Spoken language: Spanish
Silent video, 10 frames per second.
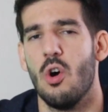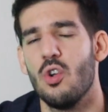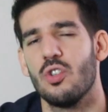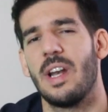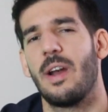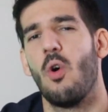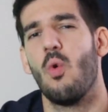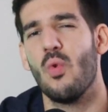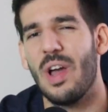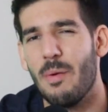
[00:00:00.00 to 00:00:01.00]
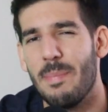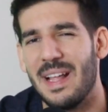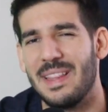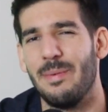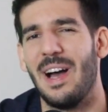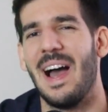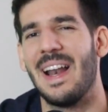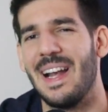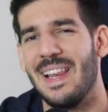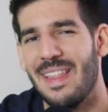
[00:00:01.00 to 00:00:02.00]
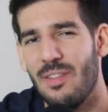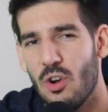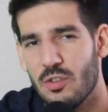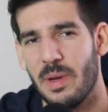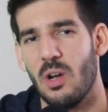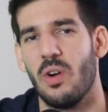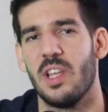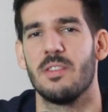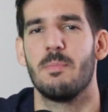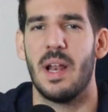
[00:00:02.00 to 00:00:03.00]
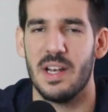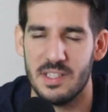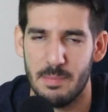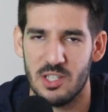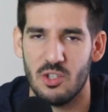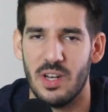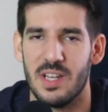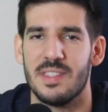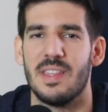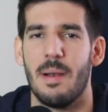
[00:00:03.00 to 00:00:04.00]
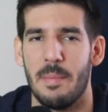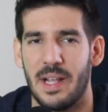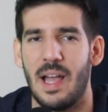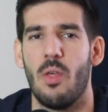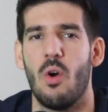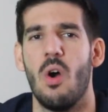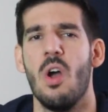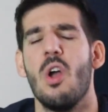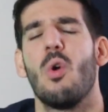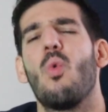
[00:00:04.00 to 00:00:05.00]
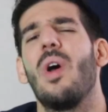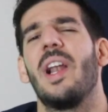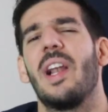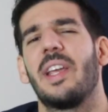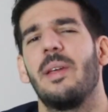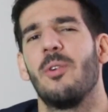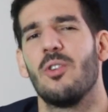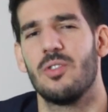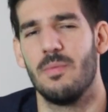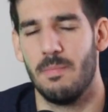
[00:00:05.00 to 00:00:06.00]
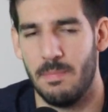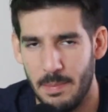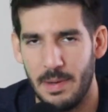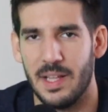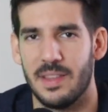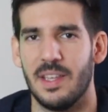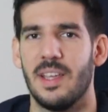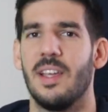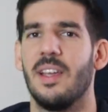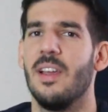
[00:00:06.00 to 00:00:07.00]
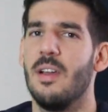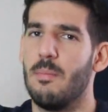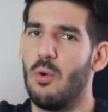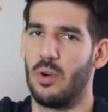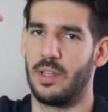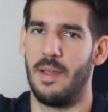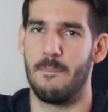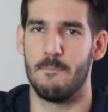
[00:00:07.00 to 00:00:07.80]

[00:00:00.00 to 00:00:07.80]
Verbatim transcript: Hoy os traigo una comparativa analizando los mejores planes de pensiones del mercado. ¿Cuál elegimos? Prepárate, porque